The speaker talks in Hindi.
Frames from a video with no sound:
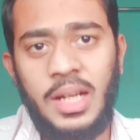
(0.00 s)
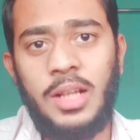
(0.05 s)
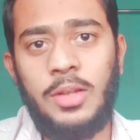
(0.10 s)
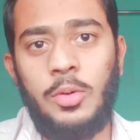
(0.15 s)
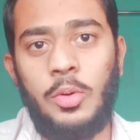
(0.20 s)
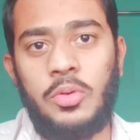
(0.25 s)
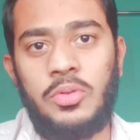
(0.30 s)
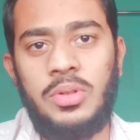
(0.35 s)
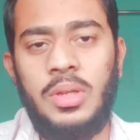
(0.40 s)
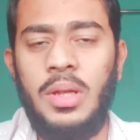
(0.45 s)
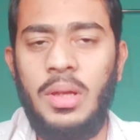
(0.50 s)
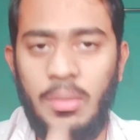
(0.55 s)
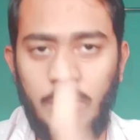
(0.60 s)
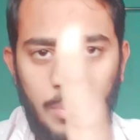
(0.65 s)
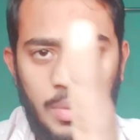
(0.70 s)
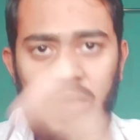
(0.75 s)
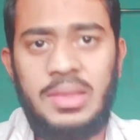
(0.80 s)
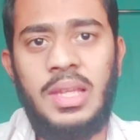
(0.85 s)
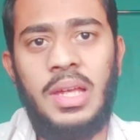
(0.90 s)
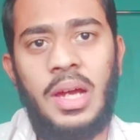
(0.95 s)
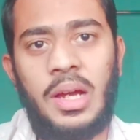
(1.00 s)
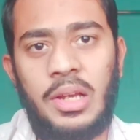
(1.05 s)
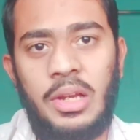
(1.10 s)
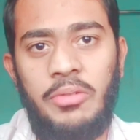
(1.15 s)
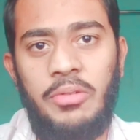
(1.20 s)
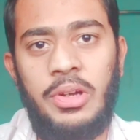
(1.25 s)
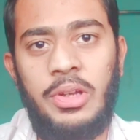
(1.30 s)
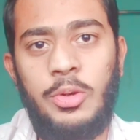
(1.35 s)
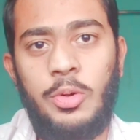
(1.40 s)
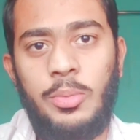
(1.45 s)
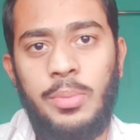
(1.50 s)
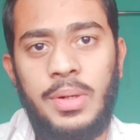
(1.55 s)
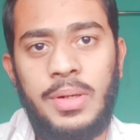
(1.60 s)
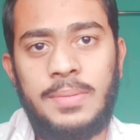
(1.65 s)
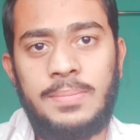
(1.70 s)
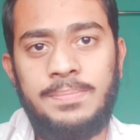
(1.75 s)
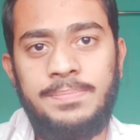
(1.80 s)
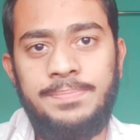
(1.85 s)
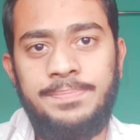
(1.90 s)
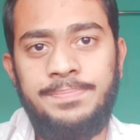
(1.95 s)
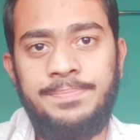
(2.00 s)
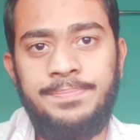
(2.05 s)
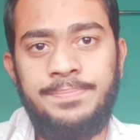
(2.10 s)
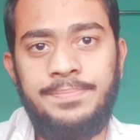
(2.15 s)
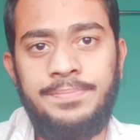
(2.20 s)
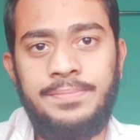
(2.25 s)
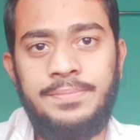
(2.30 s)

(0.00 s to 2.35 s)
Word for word: ठीक है ना दोस्त मिलते हैं अगले वीडियो में